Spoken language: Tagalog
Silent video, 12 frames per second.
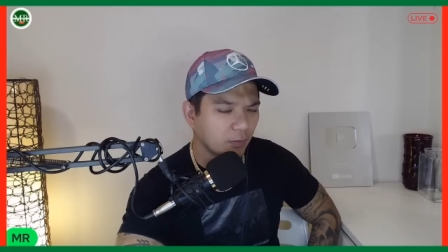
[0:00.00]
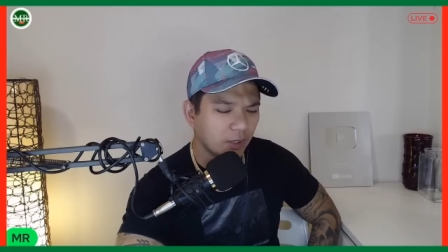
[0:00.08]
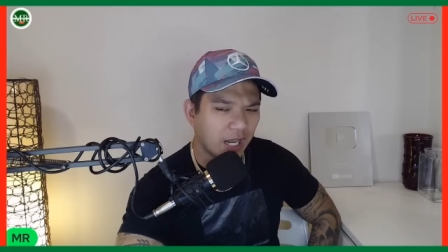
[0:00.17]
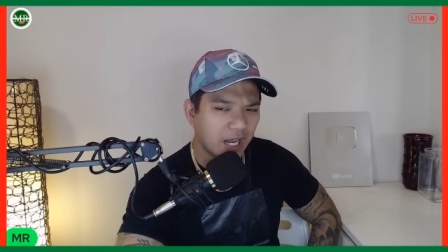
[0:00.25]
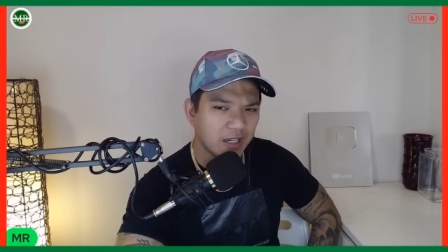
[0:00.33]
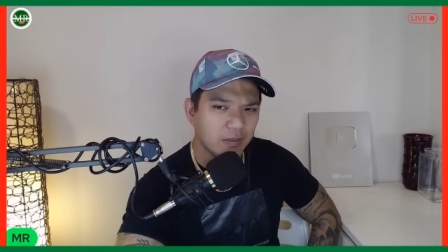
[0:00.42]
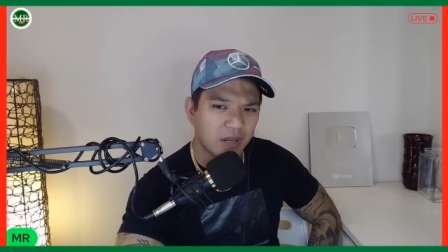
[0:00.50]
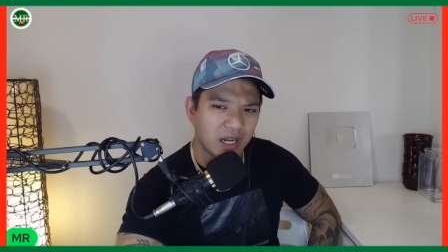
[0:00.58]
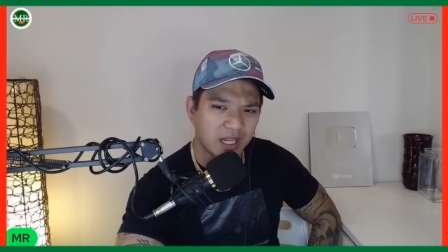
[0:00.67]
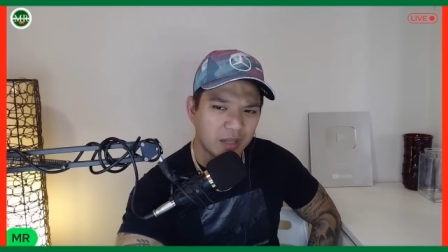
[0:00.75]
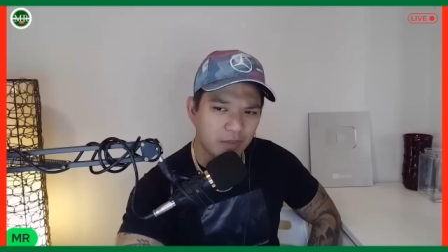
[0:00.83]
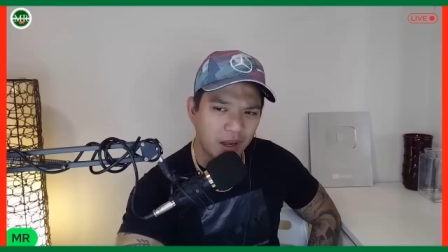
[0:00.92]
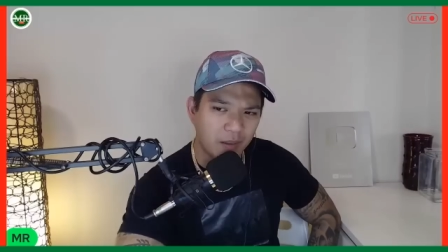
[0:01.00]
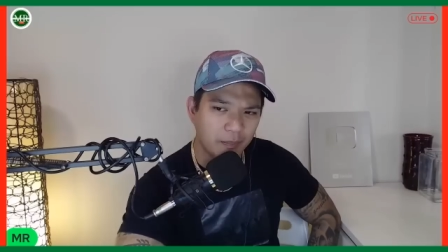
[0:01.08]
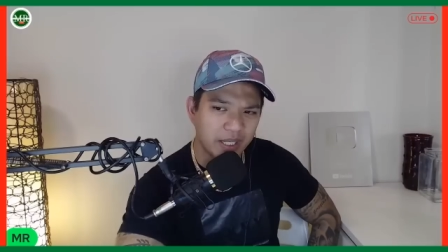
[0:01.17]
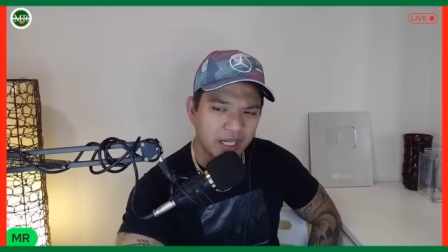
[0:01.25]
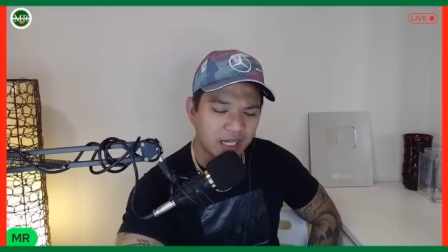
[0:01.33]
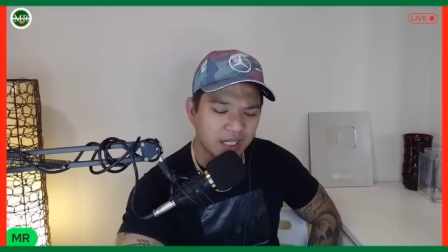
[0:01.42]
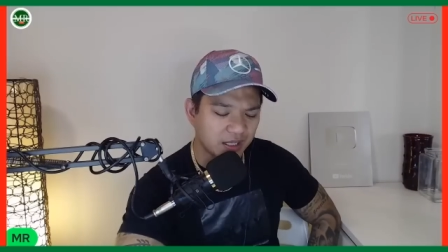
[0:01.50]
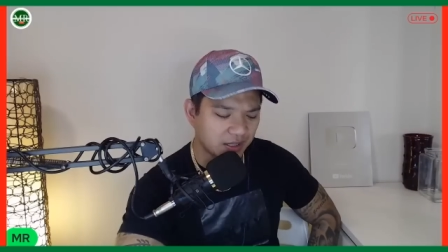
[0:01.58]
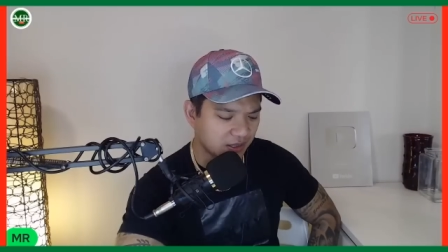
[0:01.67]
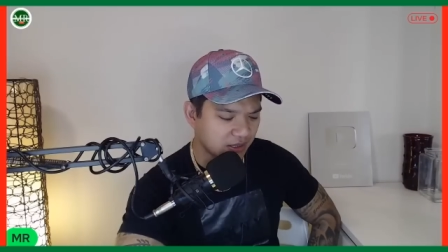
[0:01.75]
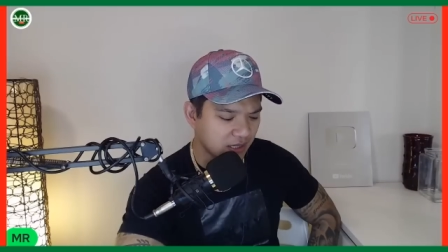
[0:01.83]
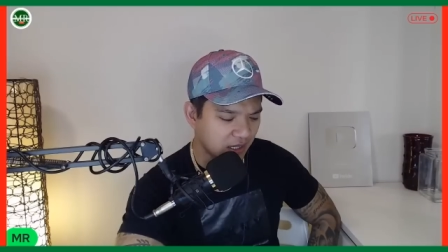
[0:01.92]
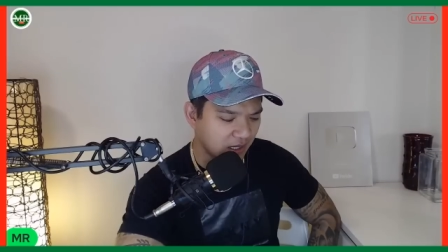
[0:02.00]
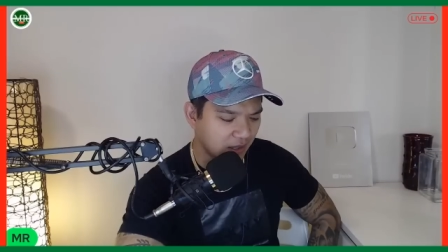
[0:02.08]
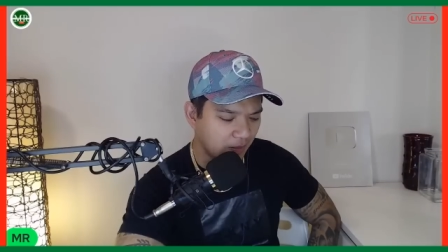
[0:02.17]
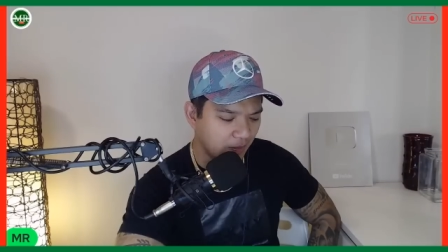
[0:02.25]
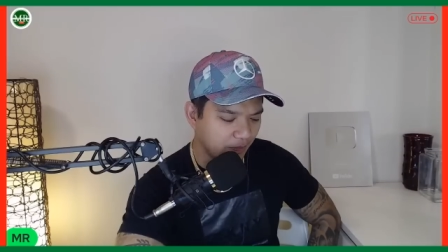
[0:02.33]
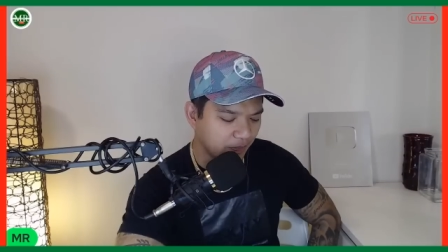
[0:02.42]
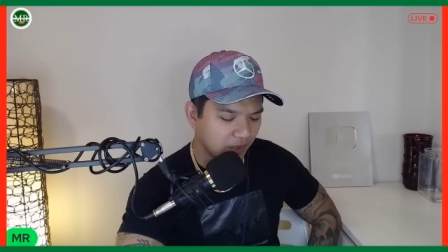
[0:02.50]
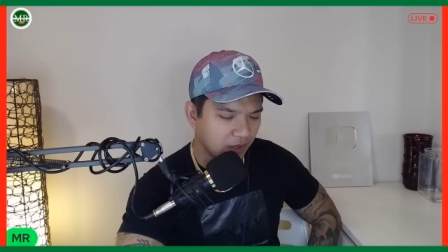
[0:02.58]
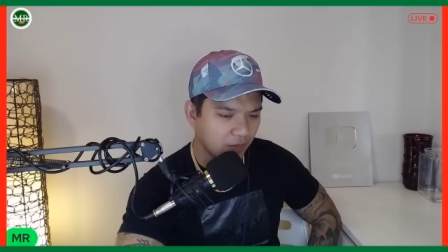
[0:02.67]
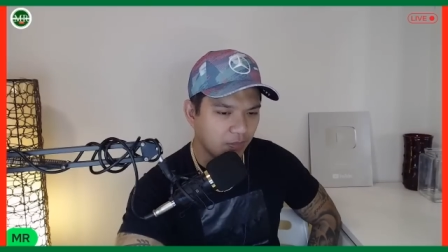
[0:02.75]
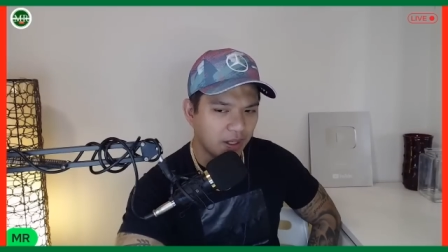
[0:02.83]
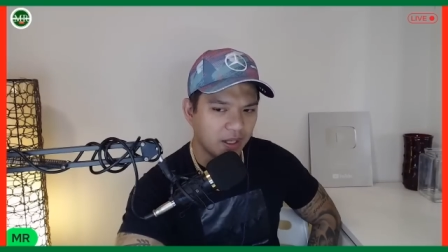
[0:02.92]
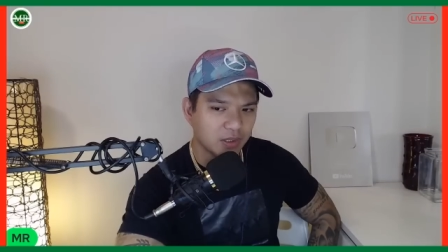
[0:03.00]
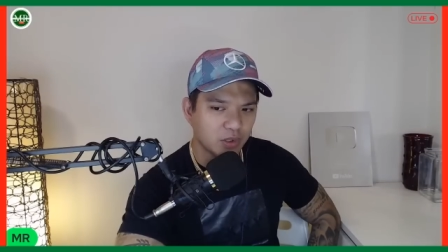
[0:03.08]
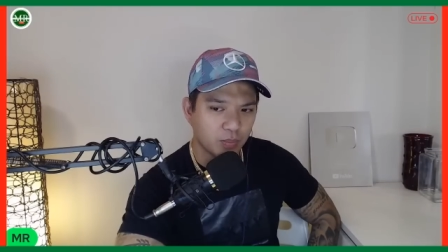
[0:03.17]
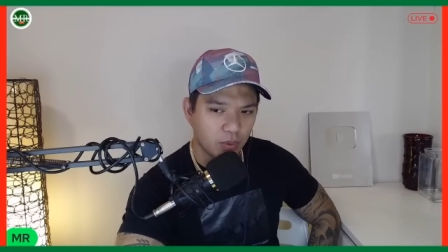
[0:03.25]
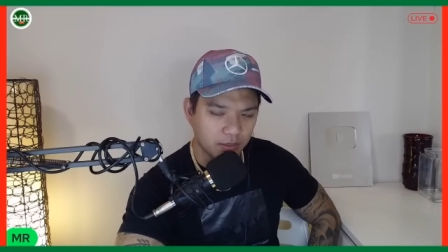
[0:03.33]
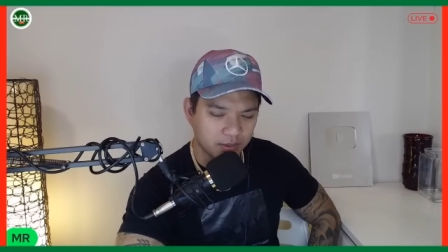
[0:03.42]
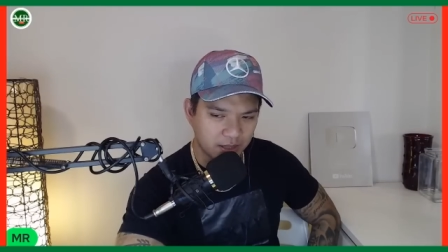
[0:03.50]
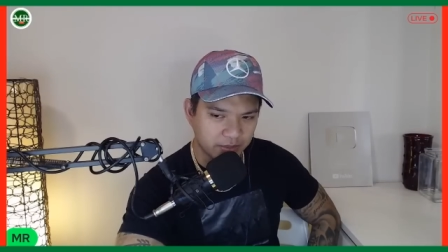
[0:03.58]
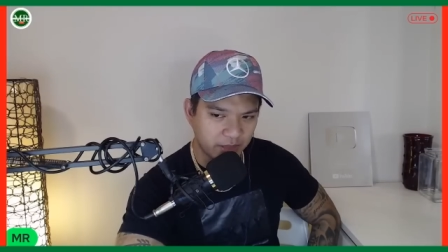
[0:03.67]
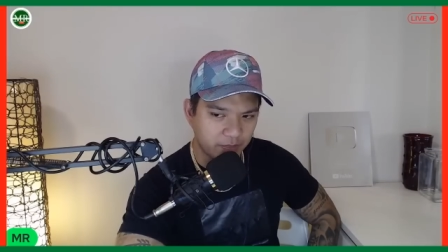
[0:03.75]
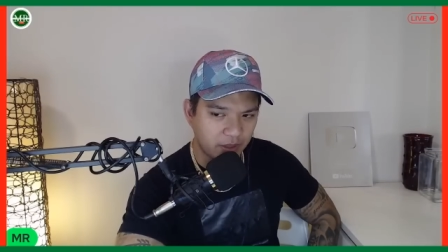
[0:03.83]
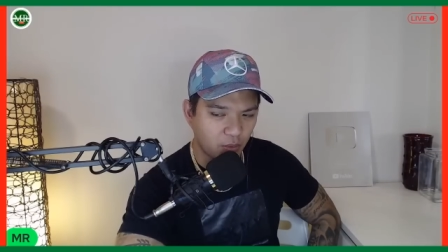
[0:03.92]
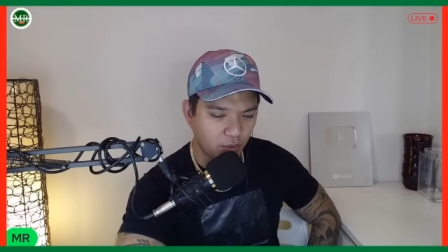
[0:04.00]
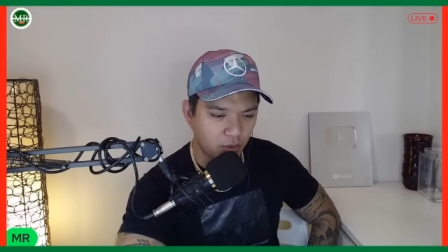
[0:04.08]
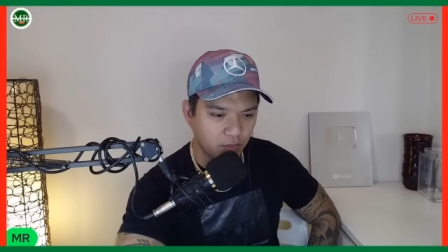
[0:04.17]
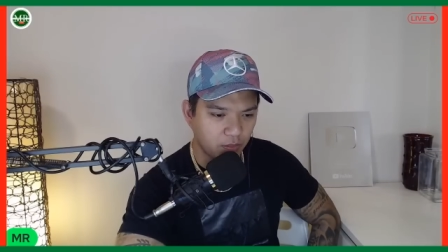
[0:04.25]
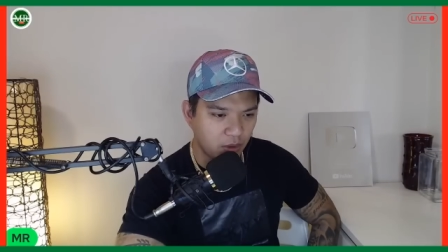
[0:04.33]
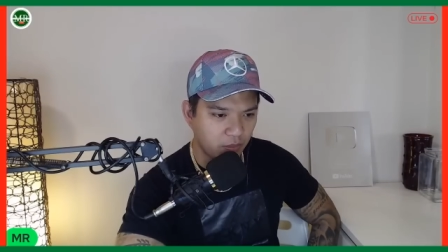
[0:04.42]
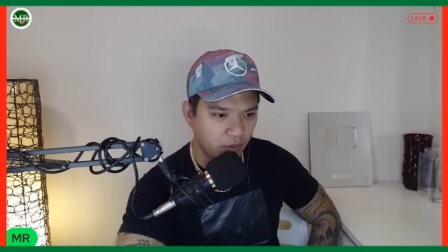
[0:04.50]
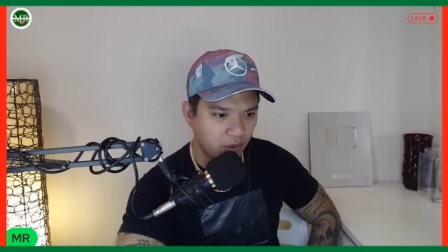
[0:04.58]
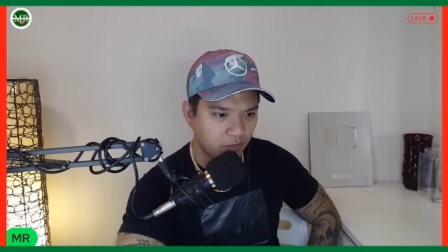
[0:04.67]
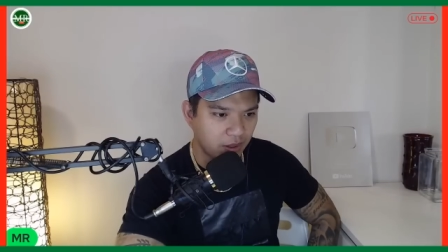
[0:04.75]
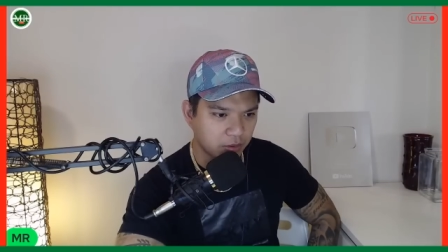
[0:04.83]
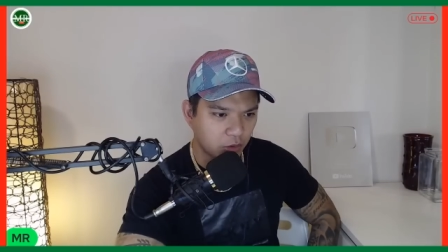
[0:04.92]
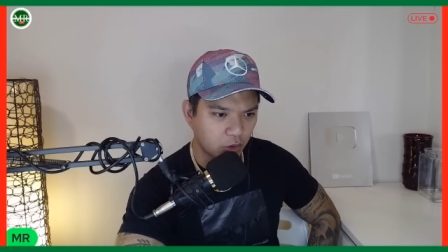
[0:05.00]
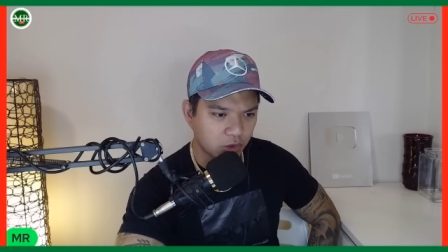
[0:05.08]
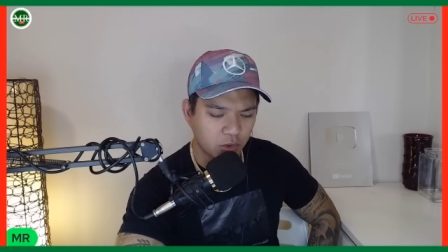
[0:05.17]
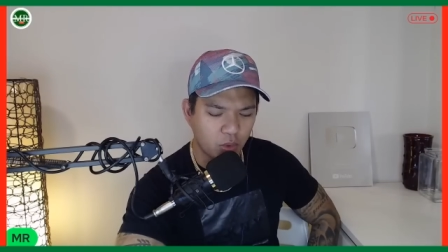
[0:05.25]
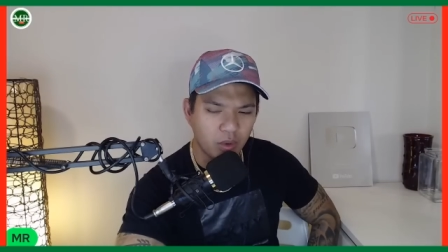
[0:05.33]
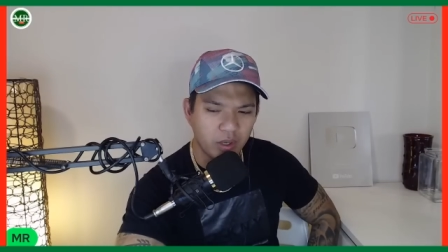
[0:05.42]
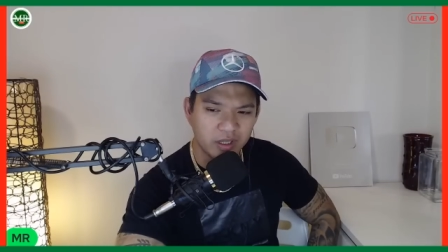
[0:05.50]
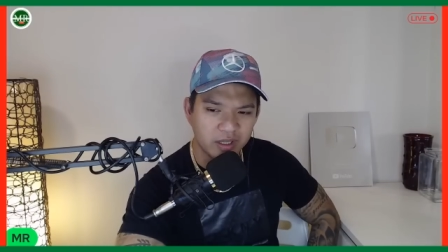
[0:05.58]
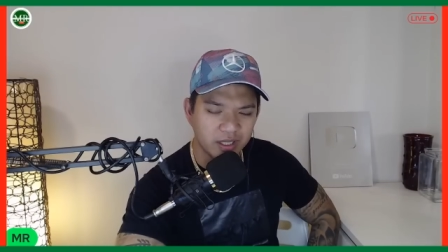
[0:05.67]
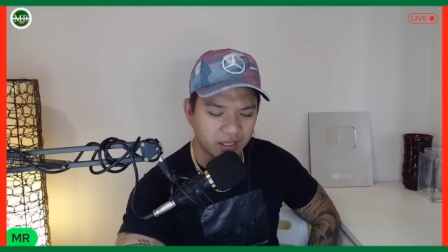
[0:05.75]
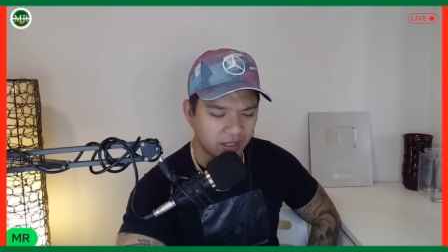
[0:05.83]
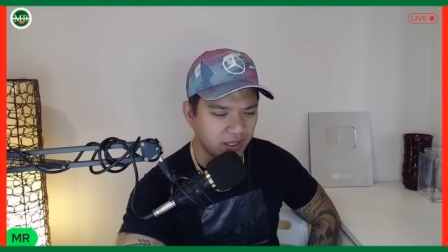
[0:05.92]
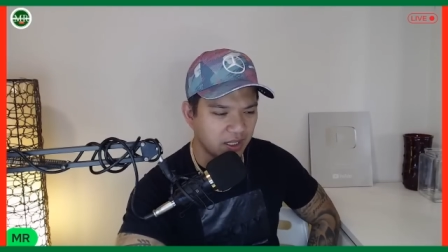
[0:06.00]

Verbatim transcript: wala nang ibang binanat sa mga supporter ni Pangulong Bongbong Marcos kung hindi